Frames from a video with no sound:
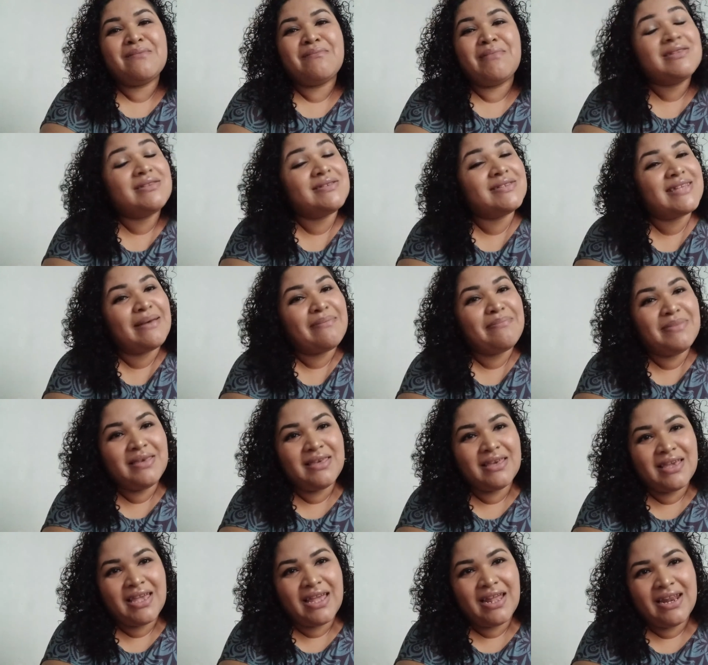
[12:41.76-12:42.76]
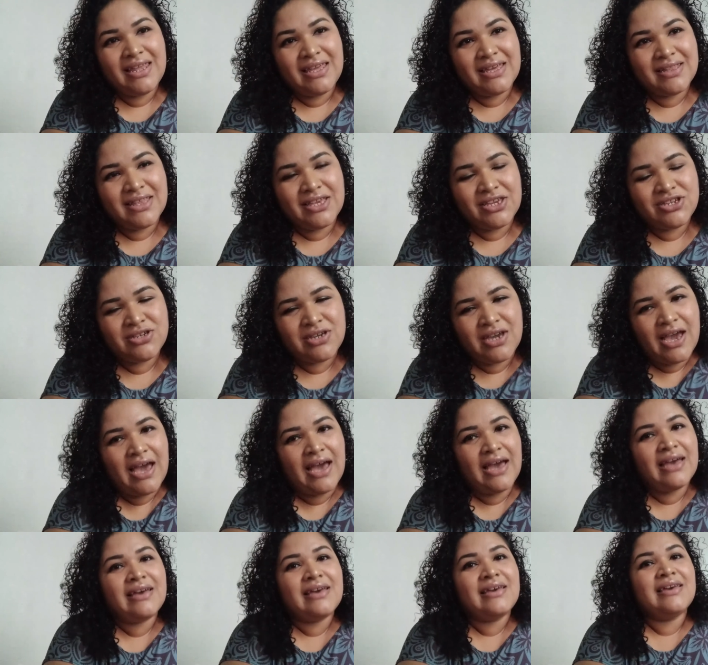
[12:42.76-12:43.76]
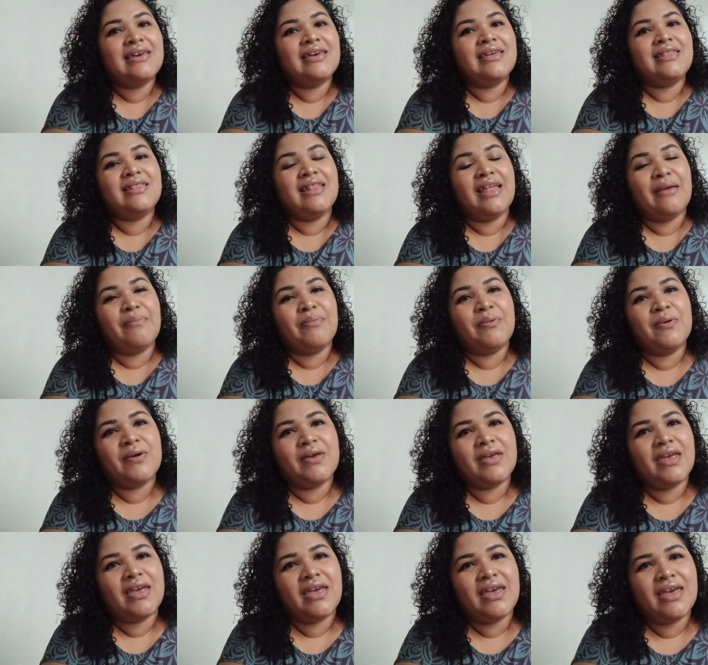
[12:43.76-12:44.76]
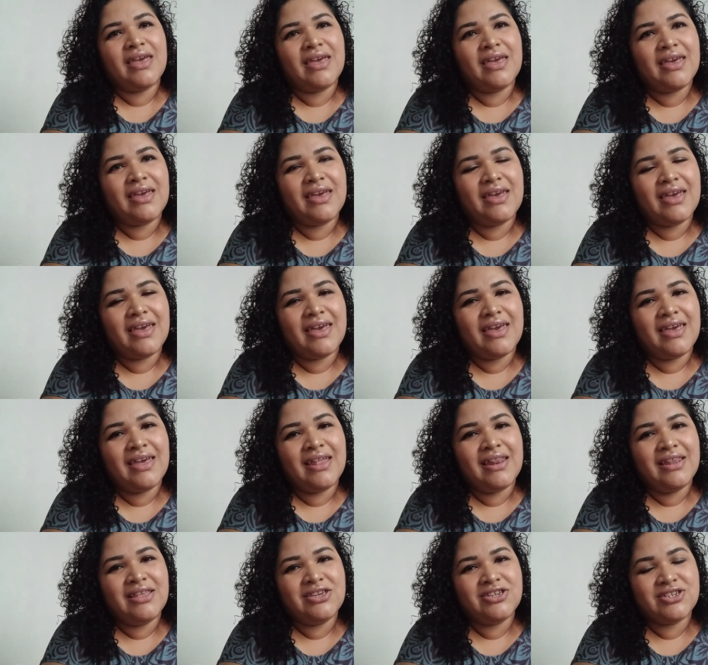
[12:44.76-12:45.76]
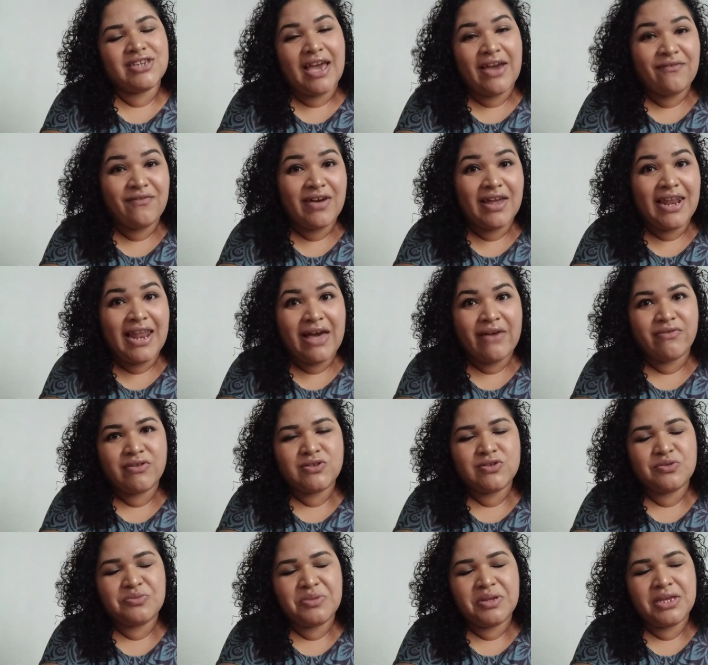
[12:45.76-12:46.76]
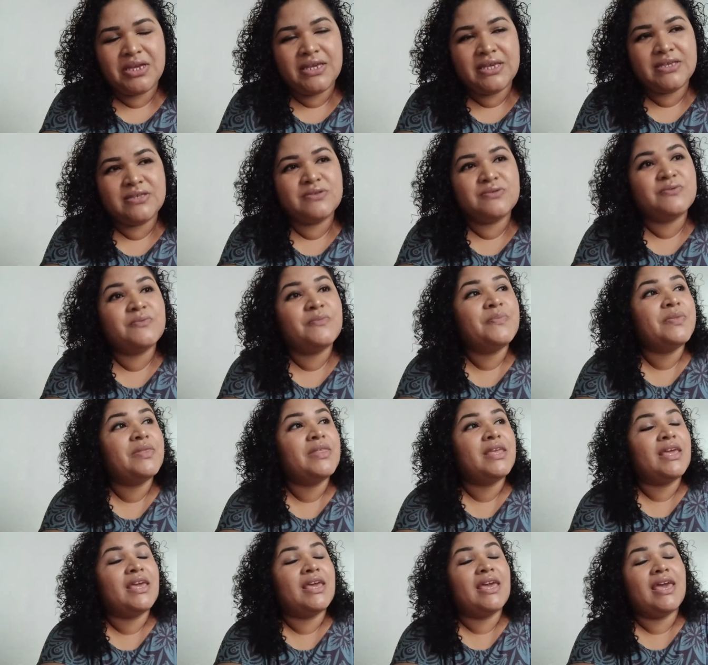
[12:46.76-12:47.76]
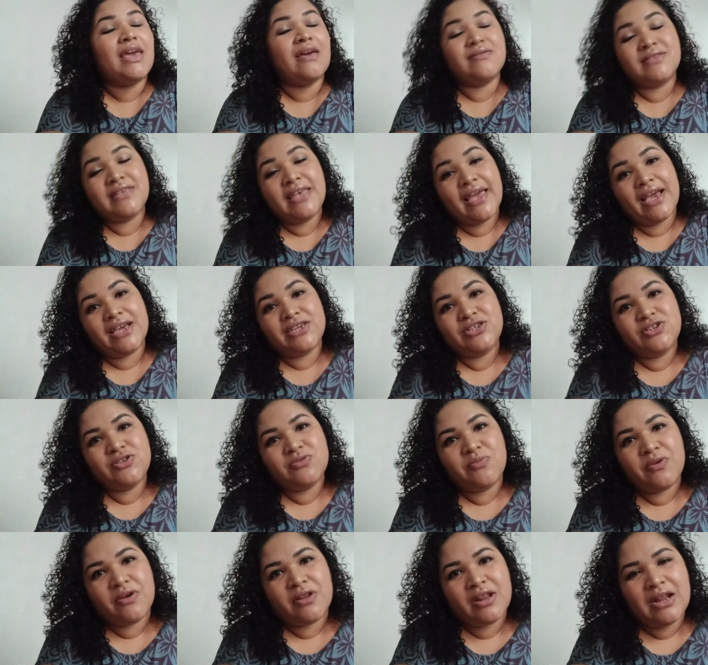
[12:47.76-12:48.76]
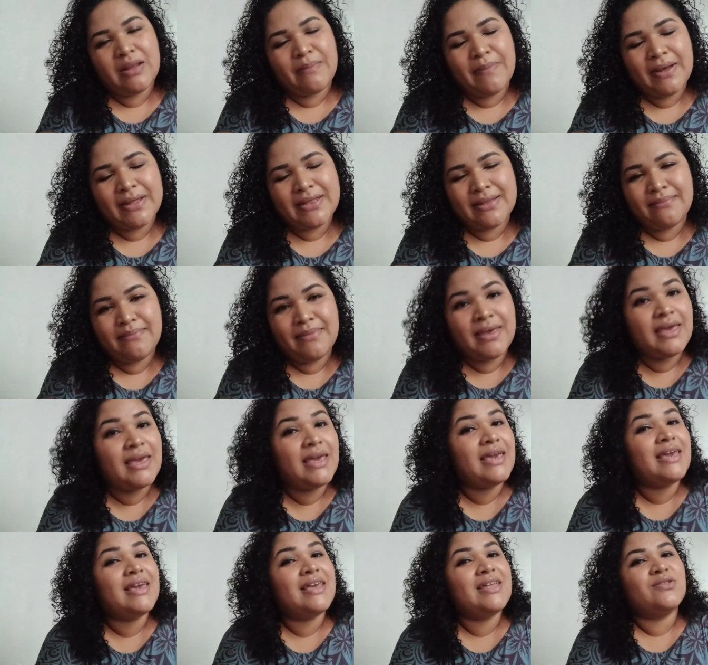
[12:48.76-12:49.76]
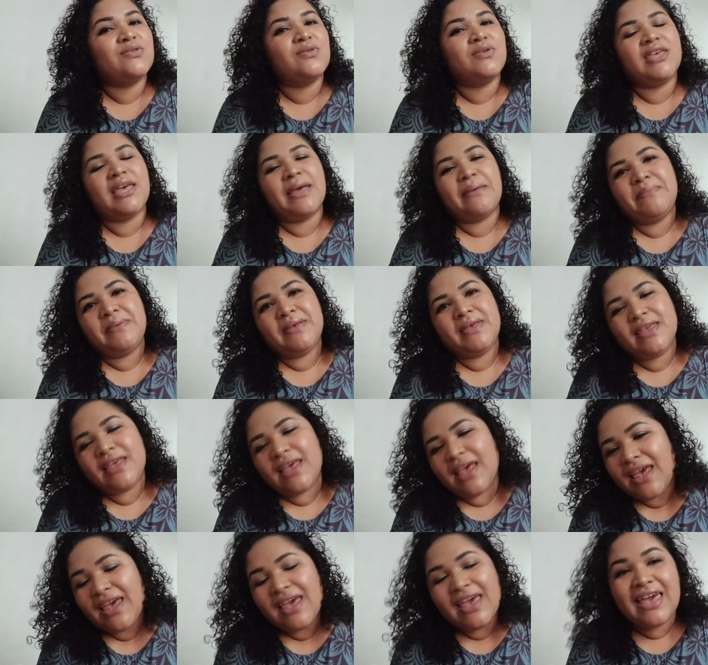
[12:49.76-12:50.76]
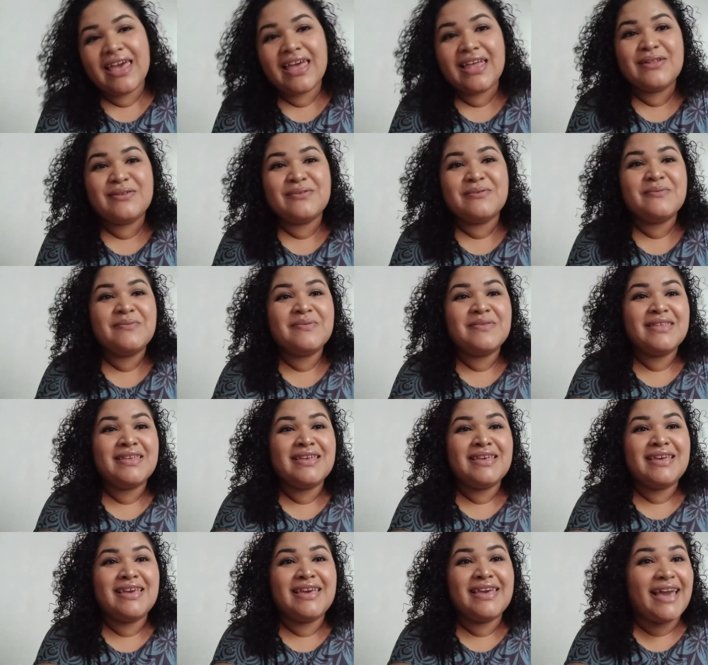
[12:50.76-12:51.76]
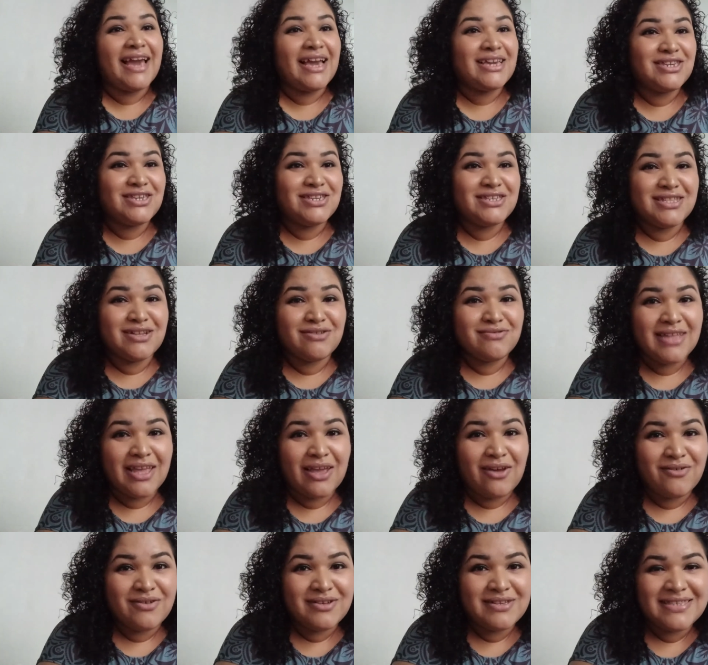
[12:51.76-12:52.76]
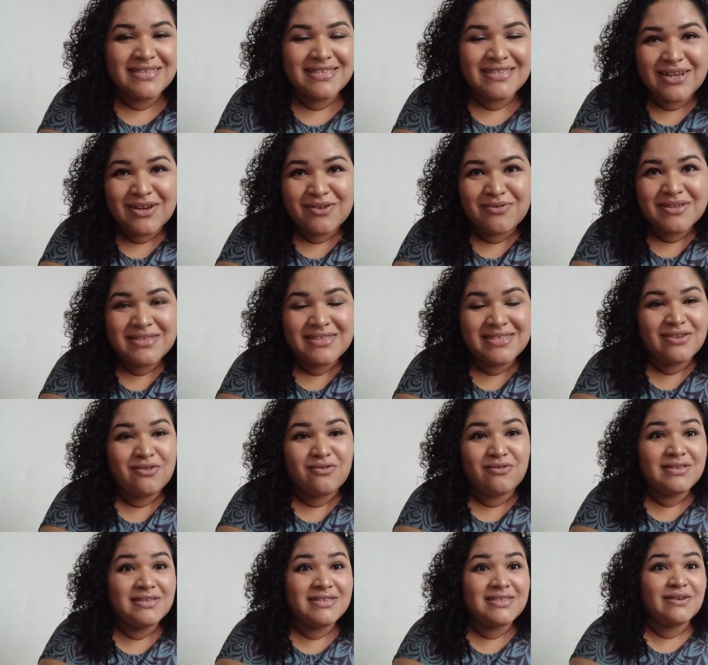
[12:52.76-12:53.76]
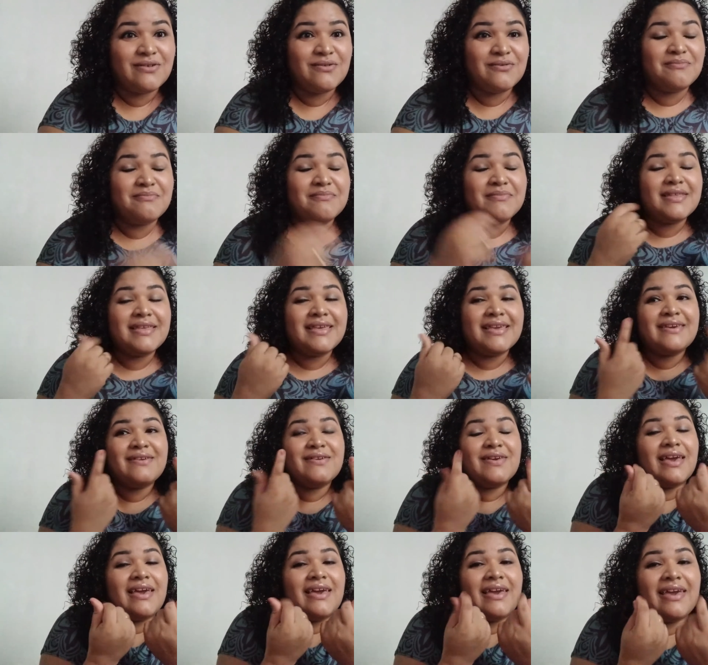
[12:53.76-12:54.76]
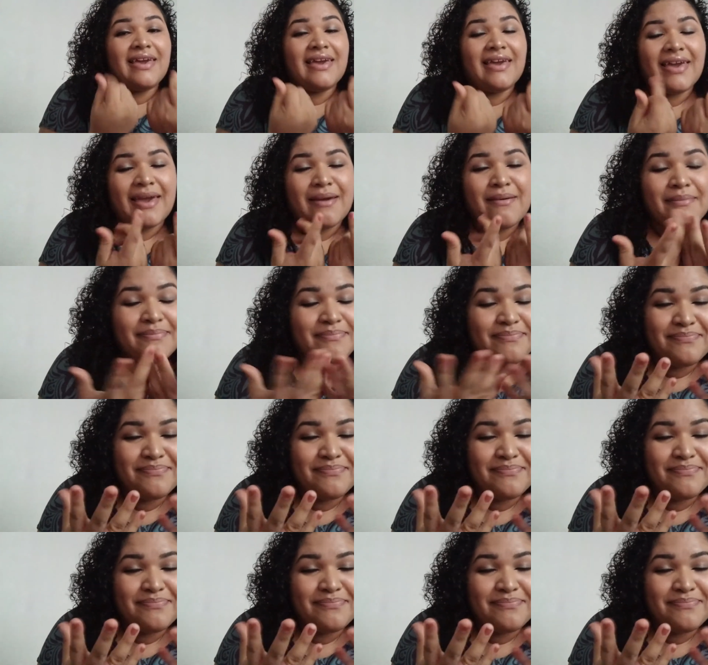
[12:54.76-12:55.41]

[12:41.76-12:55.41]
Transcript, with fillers: mas eu sabia que ele ia deixar, né? Porque ele já falava sobre isso. Eu sei que a gente mora no apartamento, que é pequeno e que a gente não tem condição, assim, condição, é, é,